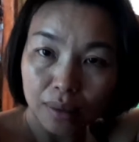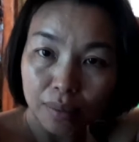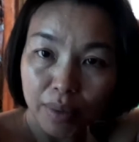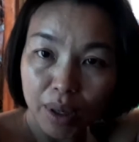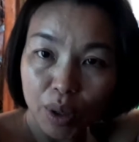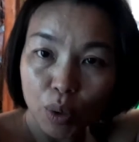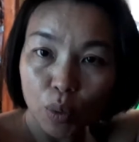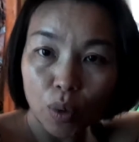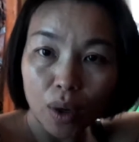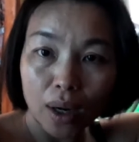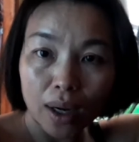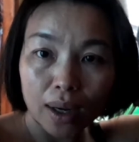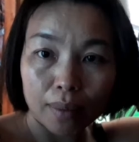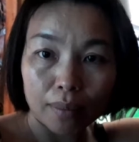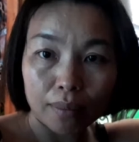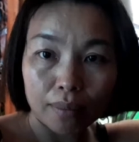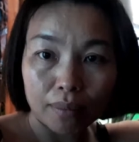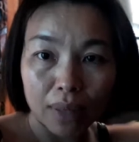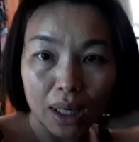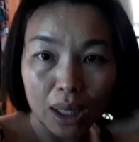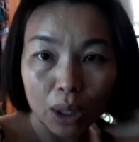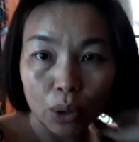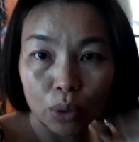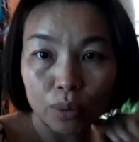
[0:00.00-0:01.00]
มีความ
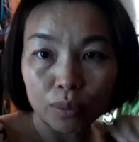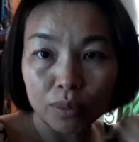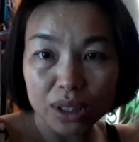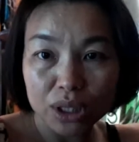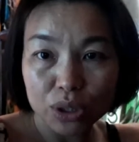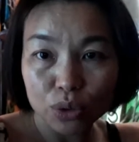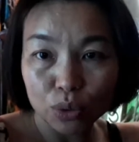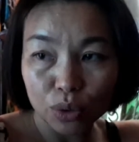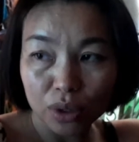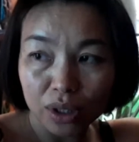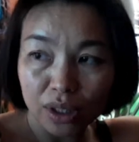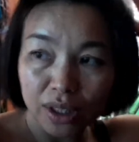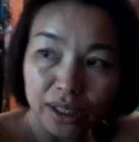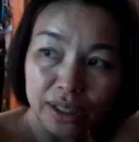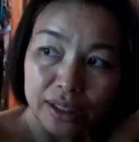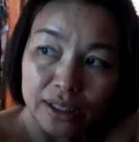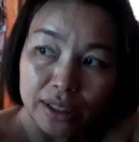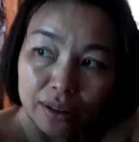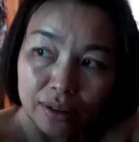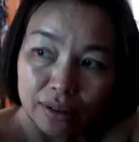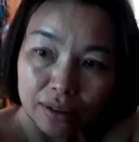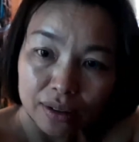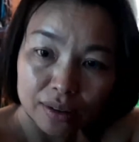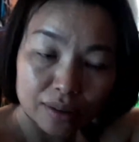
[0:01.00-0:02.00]
บรรลุนบรรจุนนะ
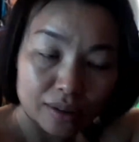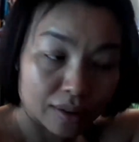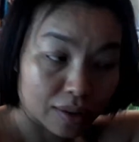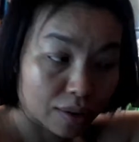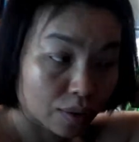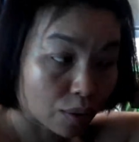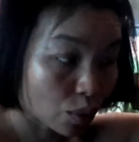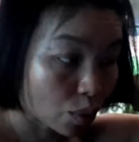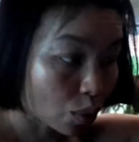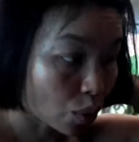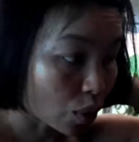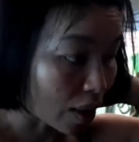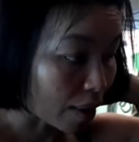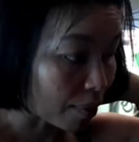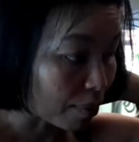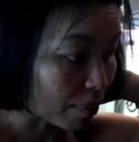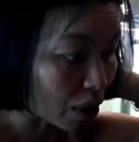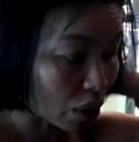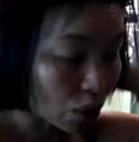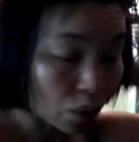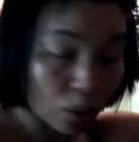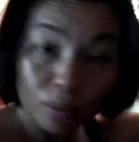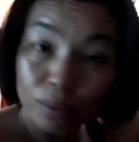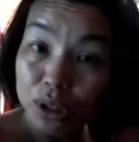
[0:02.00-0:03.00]
เจ้าความบร
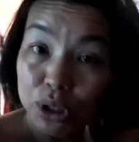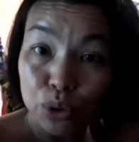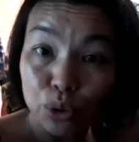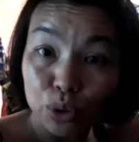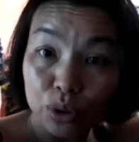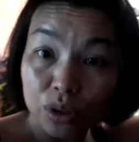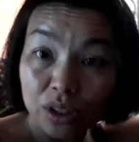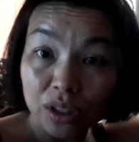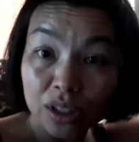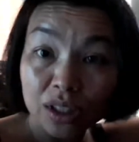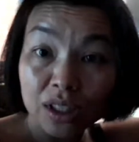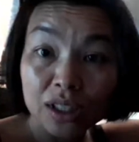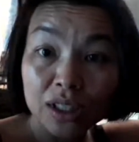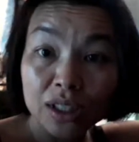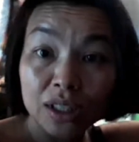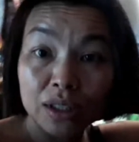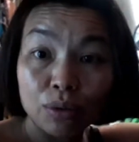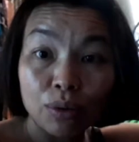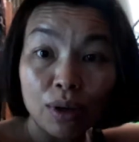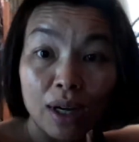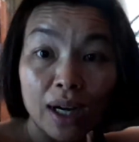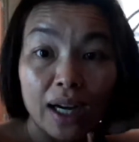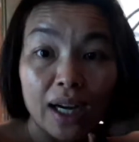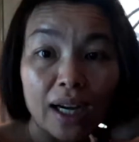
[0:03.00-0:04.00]
รลุนบรรจุนก็คือ
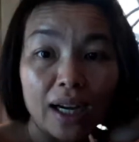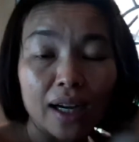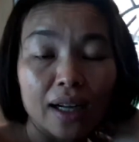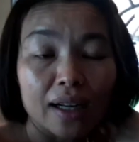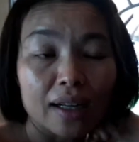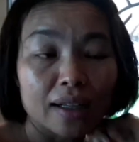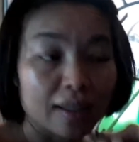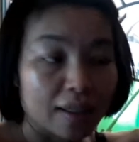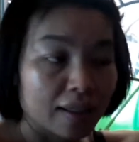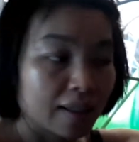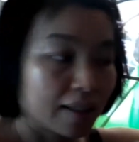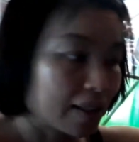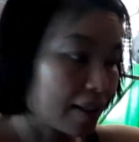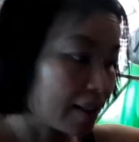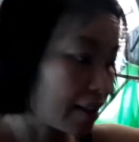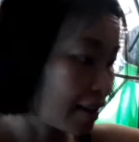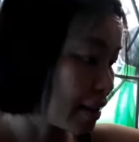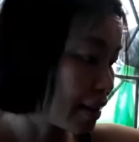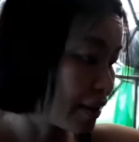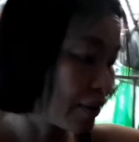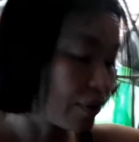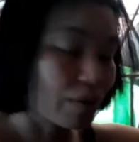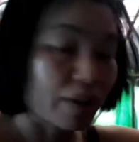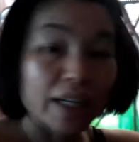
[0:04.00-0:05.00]
ว่า
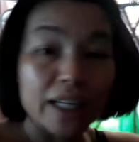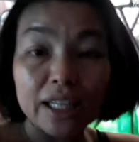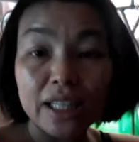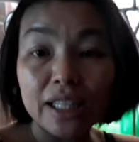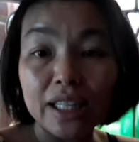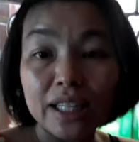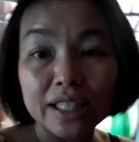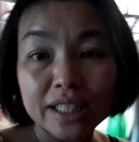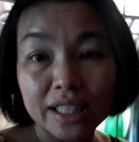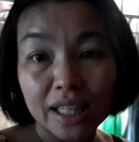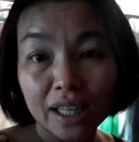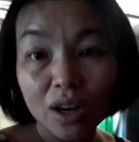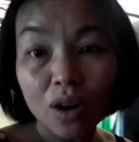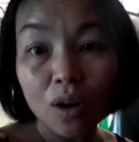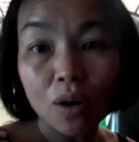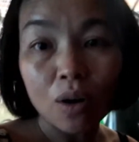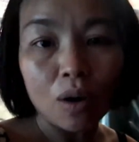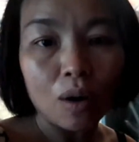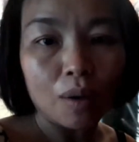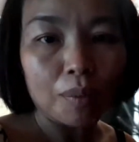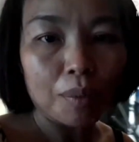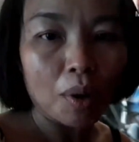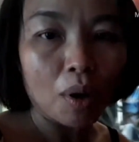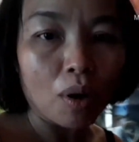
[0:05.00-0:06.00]
วันนี้ดิฉันหอ
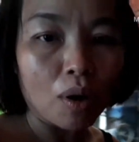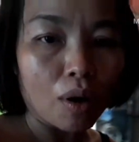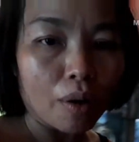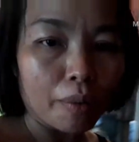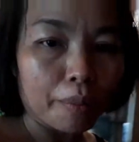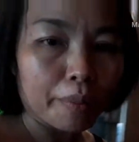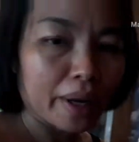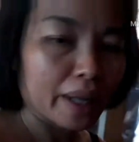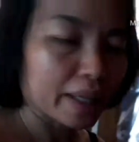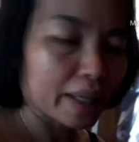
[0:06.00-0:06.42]
บของมา